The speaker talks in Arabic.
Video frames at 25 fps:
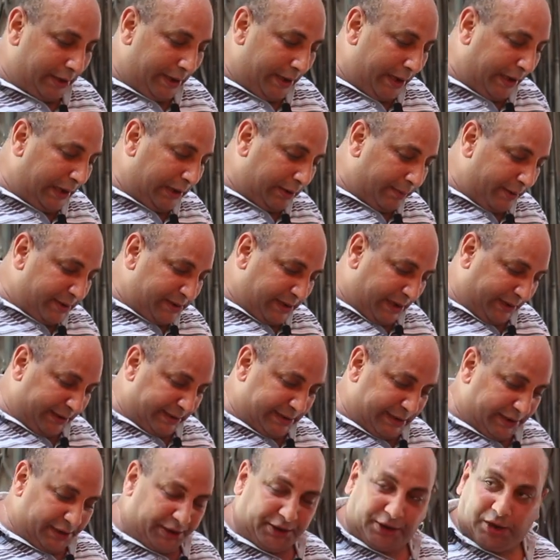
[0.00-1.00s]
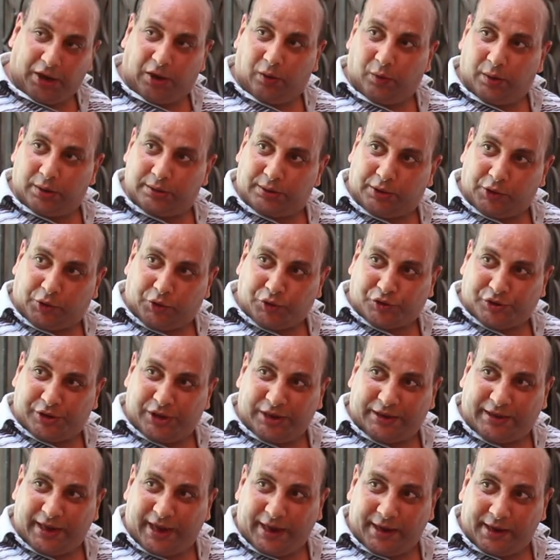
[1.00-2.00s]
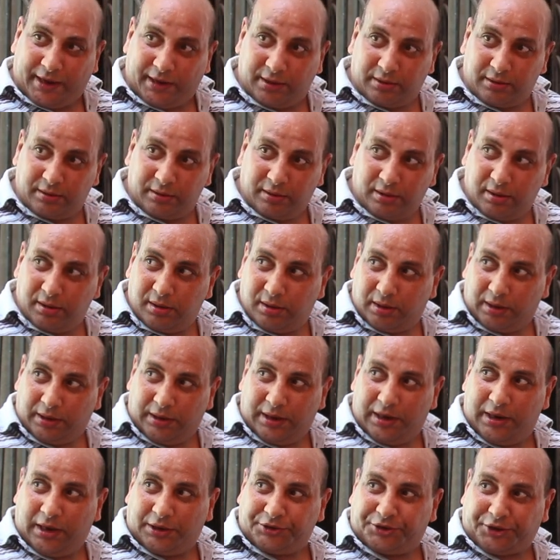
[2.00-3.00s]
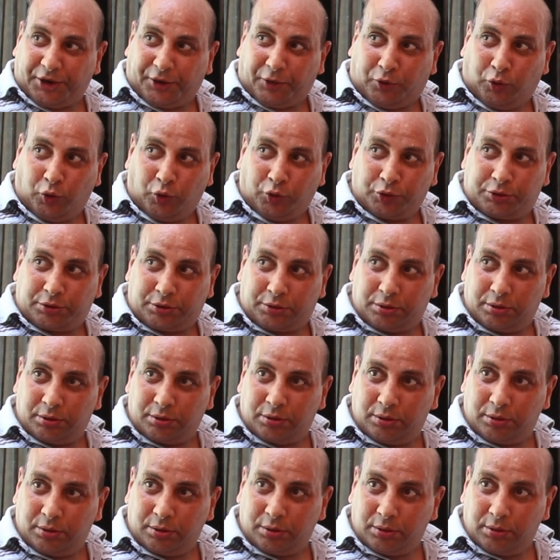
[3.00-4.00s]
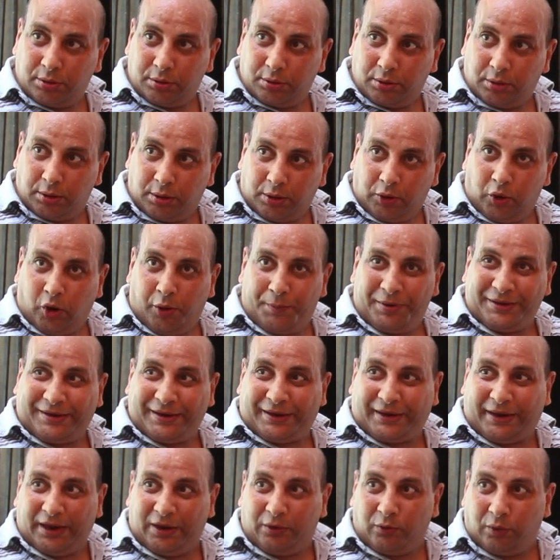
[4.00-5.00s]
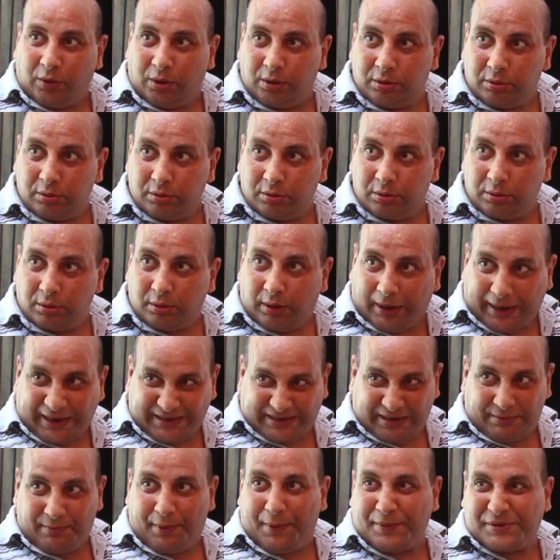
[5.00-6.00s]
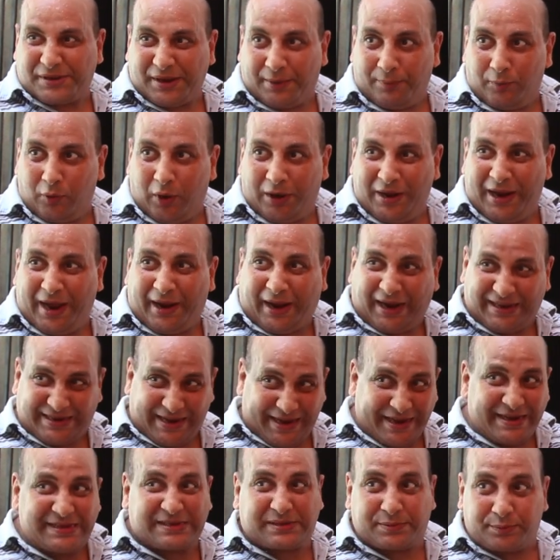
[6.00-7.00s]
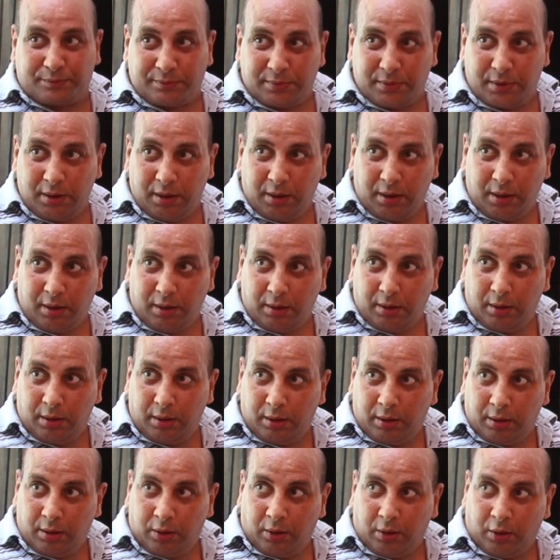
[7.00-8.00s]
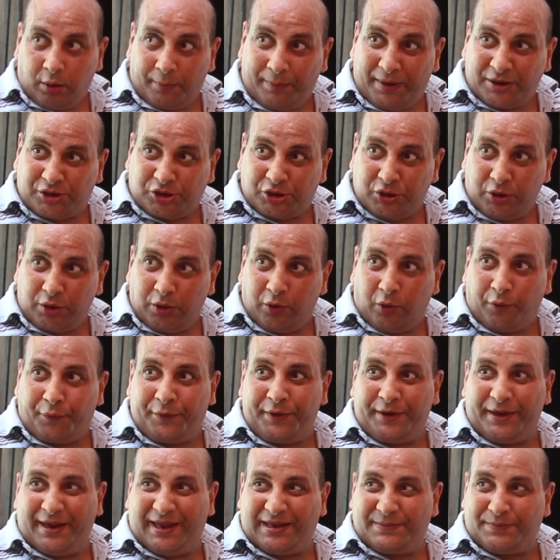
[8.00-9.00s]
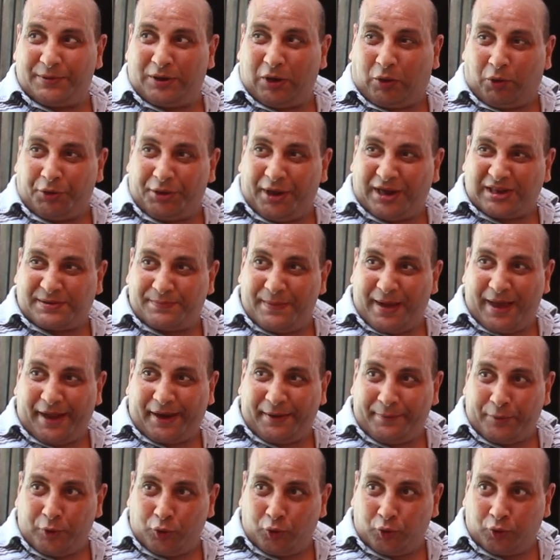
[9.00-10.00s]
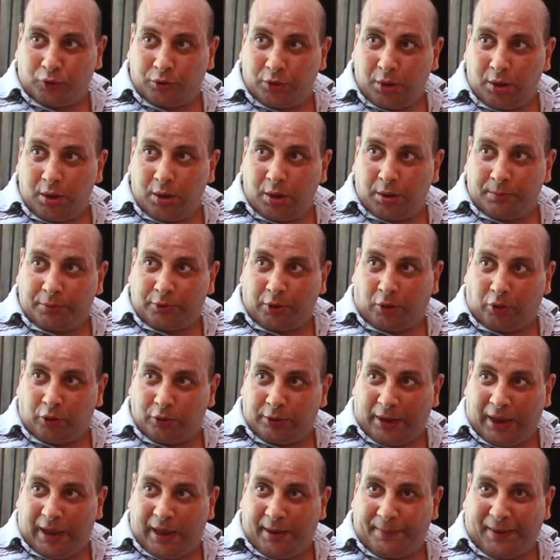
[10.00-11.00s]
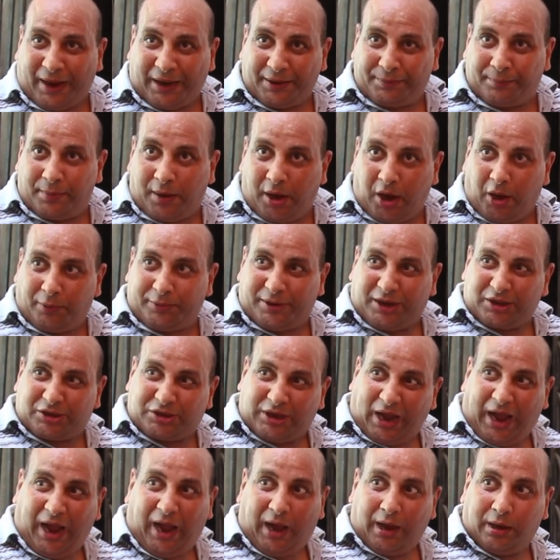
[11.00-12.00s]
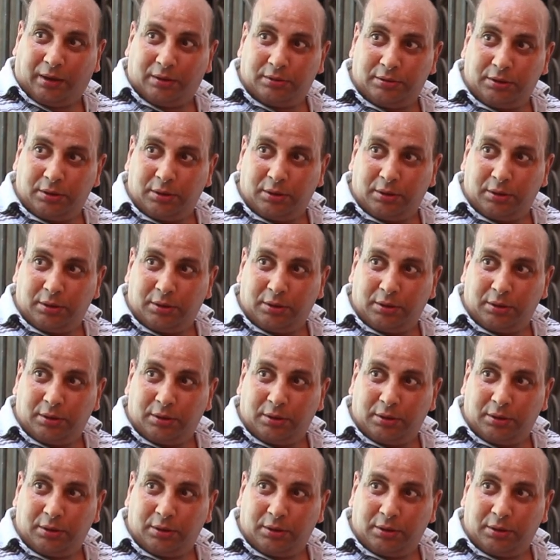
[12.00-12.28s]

العجل بقت بيتحدد دي كده اهو الكستريتايه اللي هي الانتراكوت اللي هو بيت الكيلو عشان بيسموها ليها كذا اسم ماشي وفي ناس بتاخدها اسمها ريبيو تاخدها بعضمها قطعها